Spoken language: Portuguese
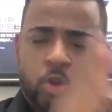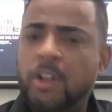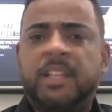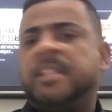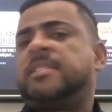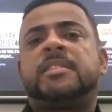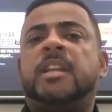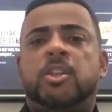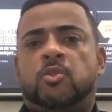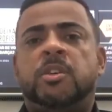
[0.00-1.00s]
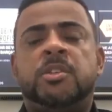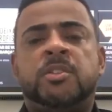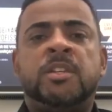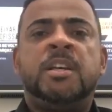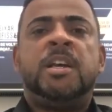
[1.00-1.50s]
De todas essas
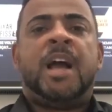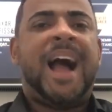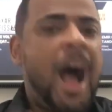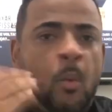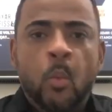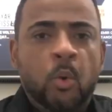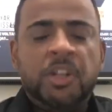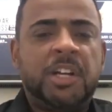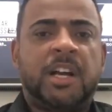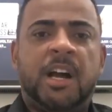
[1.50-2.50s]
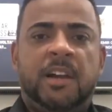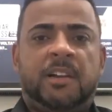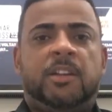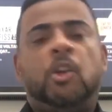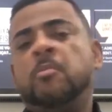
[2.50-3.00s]
eleições, a única
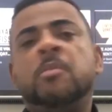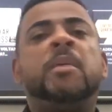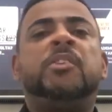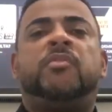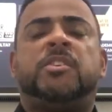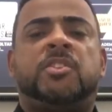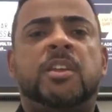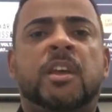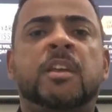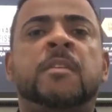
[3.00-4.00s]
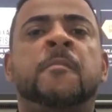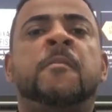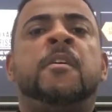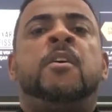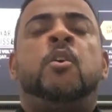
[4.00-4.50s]
que eu me manifestei
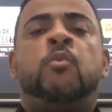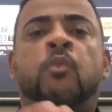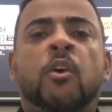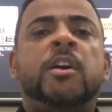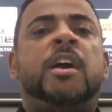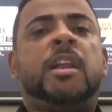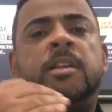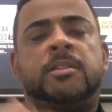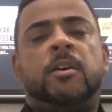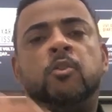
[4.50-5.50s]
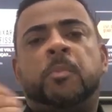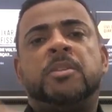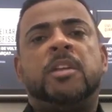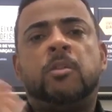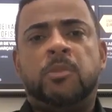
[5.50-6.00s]
foi a eleição do
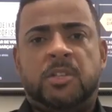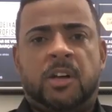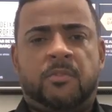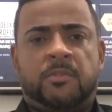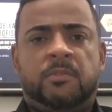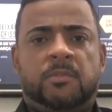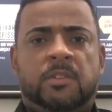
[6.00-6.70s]
presidente Luiz Alves.